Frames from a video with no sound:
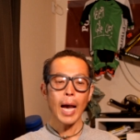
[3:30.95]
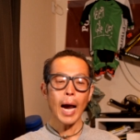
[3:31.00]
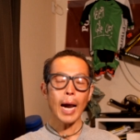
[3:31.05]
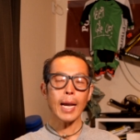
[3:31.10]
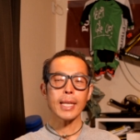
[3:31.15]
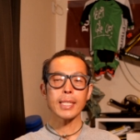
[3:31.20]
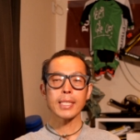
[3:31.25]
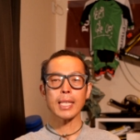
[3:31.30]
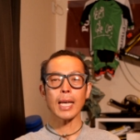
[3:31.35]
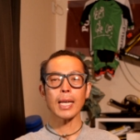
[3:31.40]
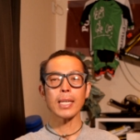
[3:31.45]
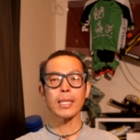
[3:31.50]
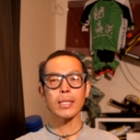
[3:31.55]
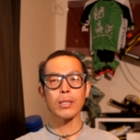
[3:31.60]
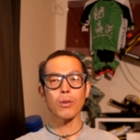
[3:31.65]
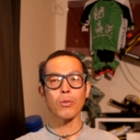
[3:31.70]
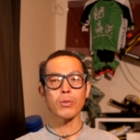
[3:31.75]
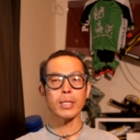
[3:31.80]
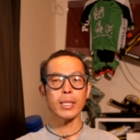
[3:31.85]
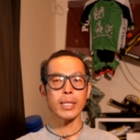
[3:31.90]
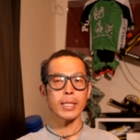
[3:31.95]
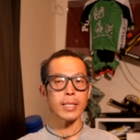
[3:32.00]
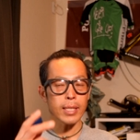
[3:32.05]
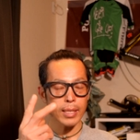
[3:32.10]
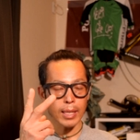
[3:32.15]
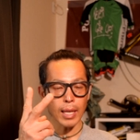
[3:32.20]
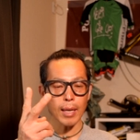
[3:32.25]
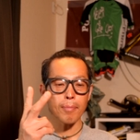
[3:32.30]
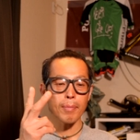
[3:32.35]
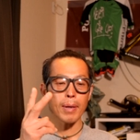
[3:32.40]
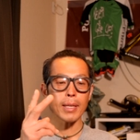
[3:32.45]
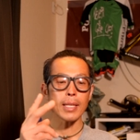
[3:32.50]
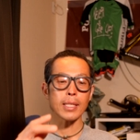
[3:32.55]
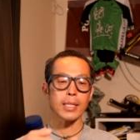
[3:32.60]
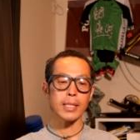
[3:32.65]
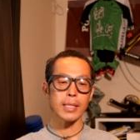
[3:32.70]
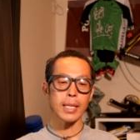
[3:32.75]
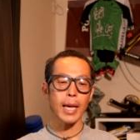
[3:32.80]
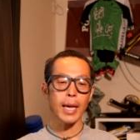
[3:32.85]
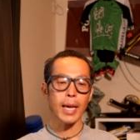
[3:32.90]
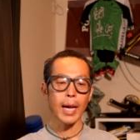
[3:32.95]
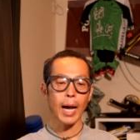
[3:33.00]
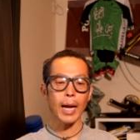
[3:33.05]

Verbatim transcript: はい、最後ににてんめですね。